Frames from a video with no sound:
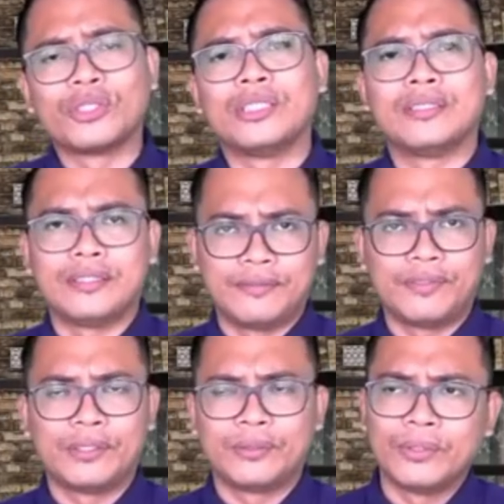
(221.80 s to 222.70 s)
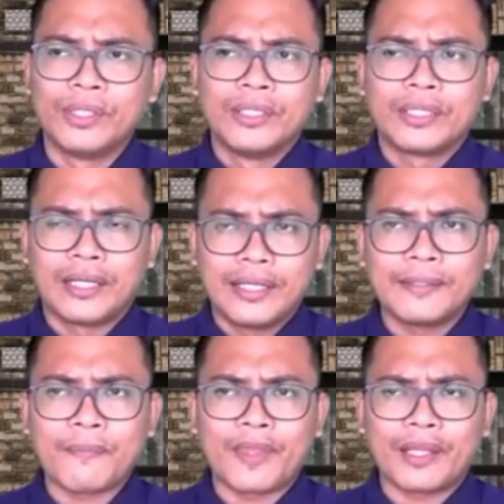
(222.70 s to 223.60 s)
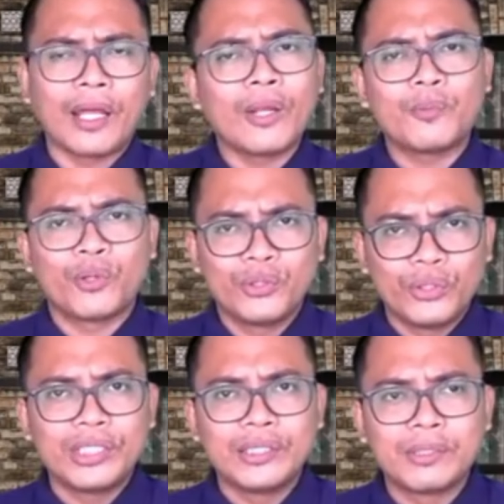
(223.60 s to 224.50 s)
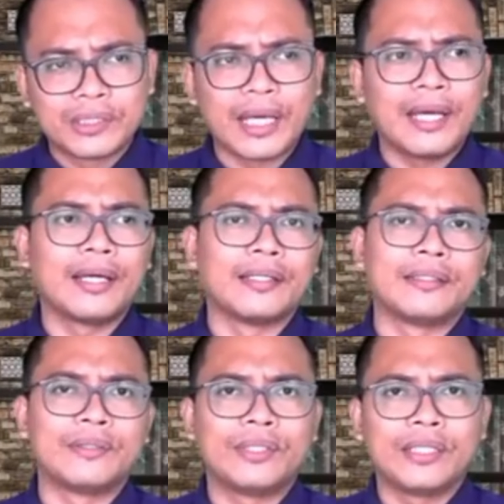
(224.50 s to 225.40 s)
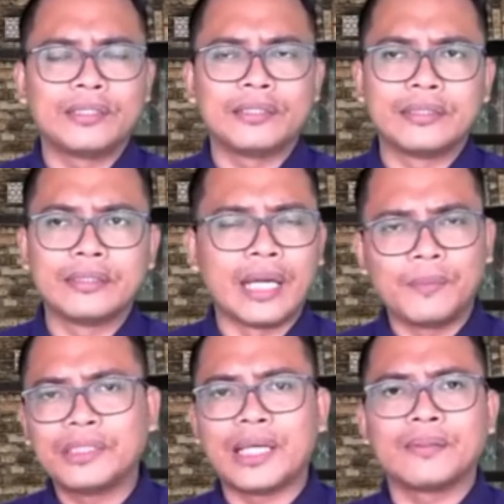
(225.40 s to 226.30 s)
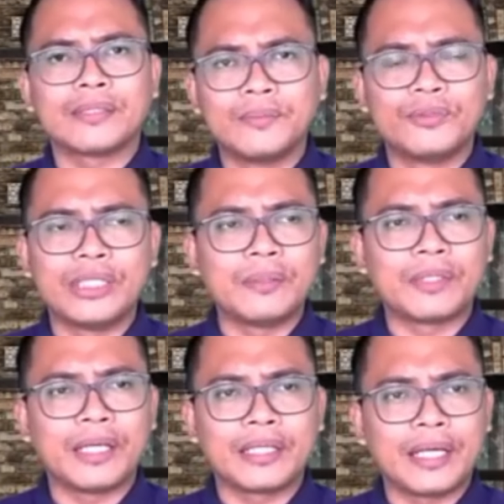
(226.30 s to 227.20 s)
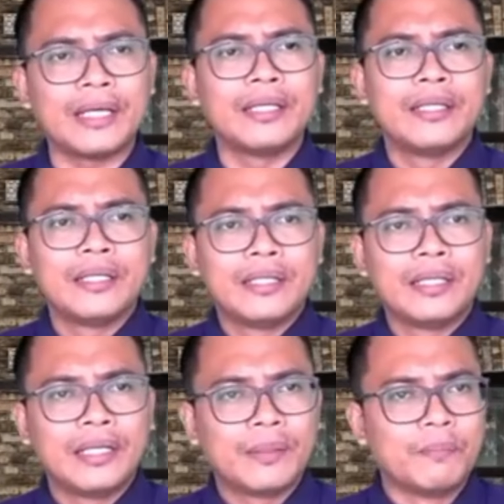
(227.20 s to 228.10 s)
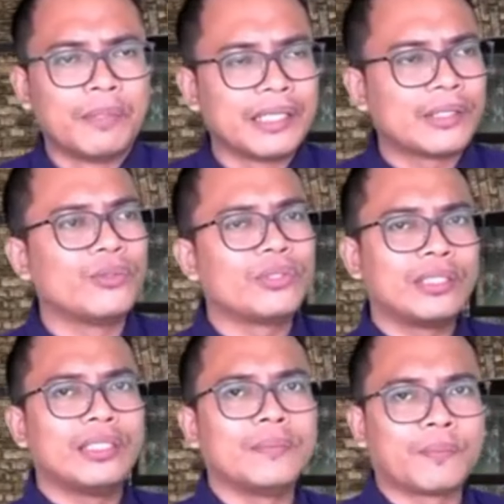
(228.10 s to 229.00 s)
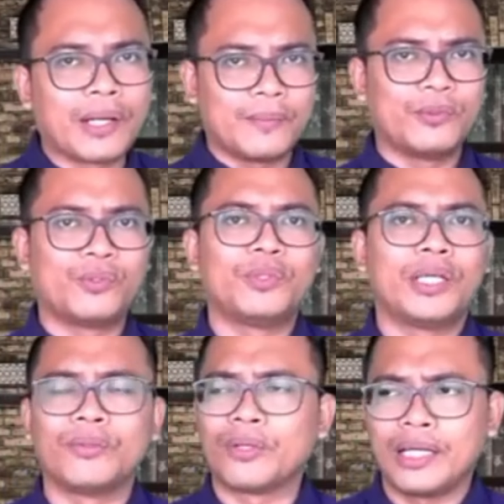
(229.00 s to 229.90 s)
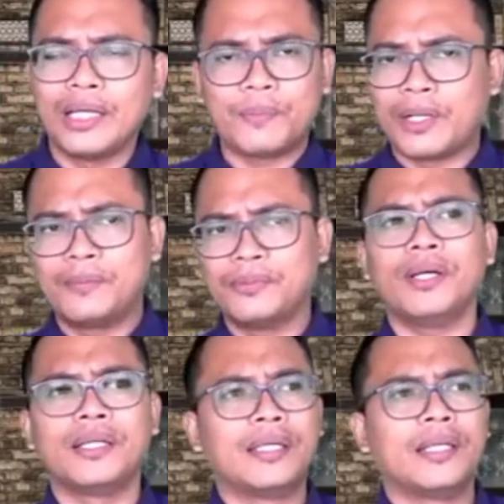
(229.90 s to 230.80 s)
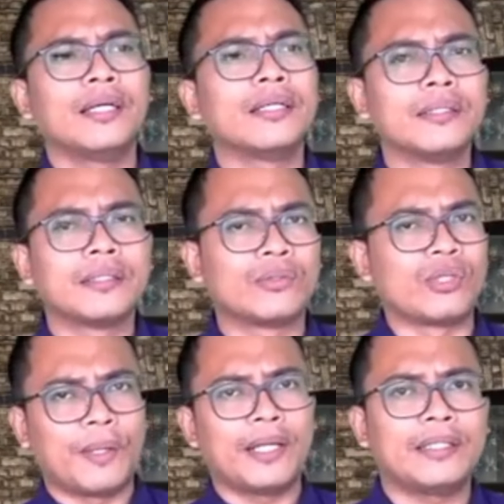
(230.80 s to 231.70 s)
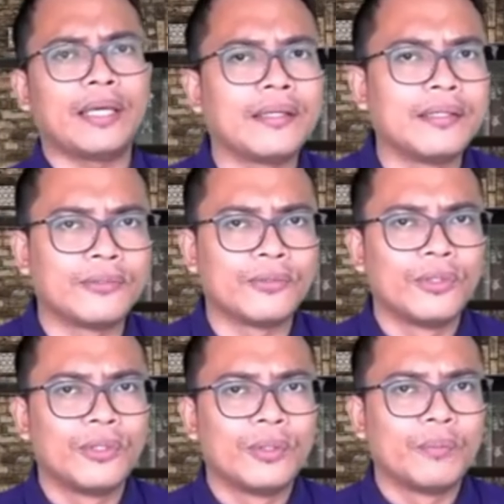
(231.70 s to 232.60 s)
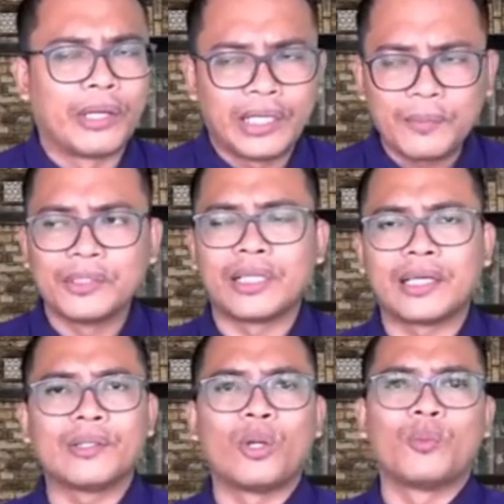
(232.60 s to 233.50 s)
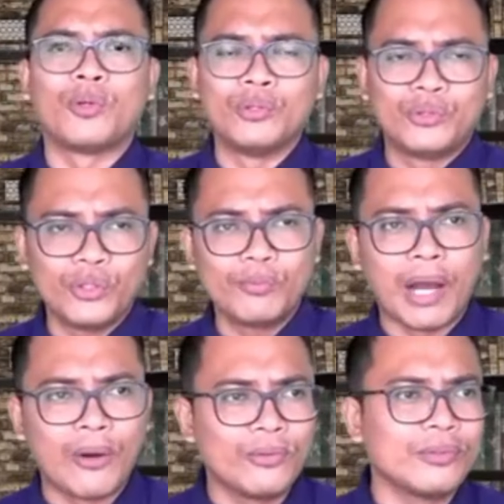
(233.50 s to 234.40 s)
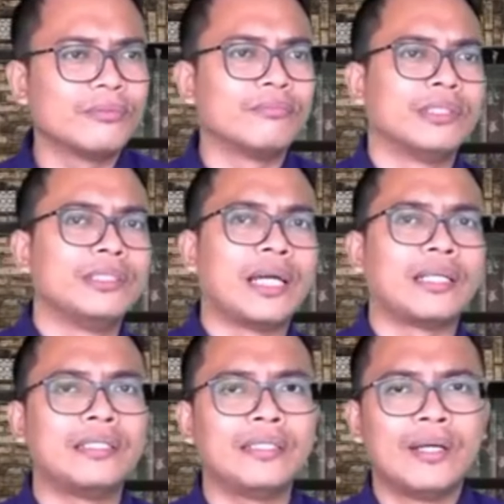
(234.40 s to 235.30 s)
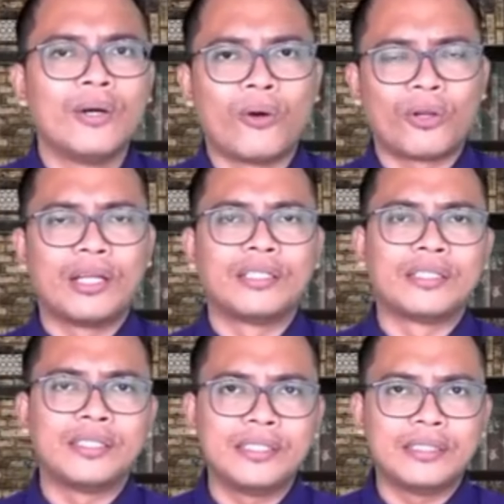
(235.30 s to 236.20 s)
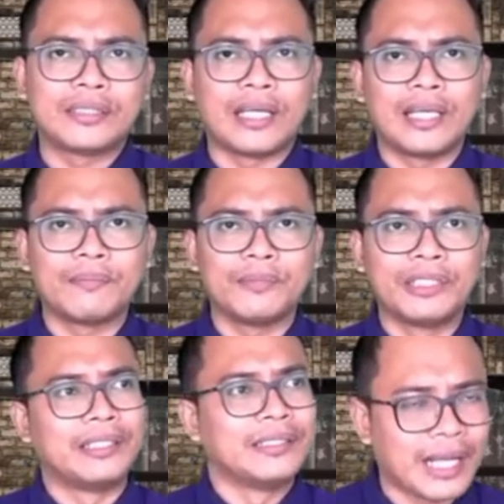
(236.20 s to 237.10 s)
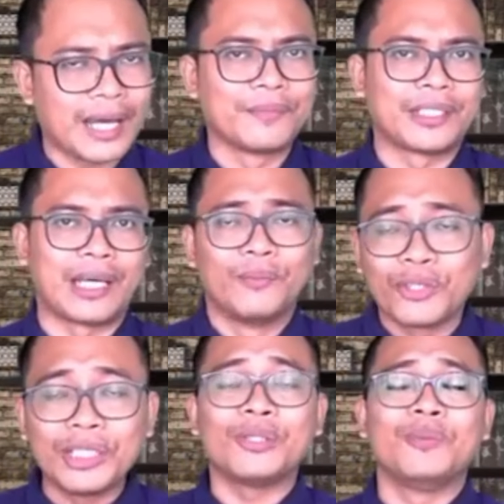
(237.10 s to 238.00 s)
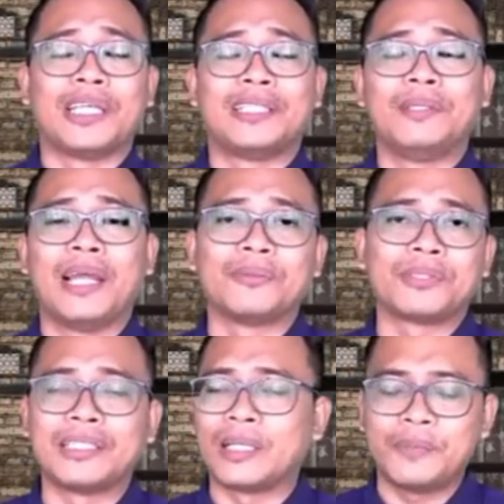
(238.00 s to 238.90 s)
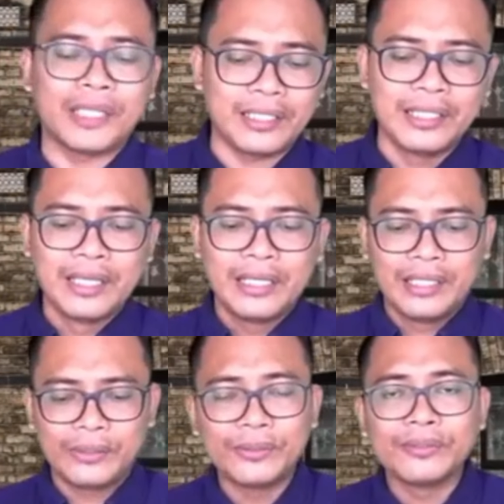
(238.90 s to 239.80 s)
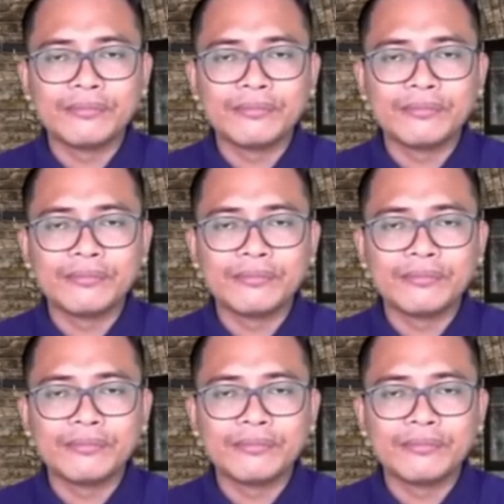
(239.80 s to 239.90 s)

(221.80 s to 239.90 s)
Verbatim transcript: positif gitu. Karena kalau Projo ingin bertahan gitu ya, nggak bisa kemudian mereka uh, mengikuti Prabowo Subianto karena Prabowo adalah ketua partai gitu. Beda misalkan kalau Projo mau menjadi organisasi sayap Gerindra misalkan, mungkin itu bisa dilakukan, tapi kan itu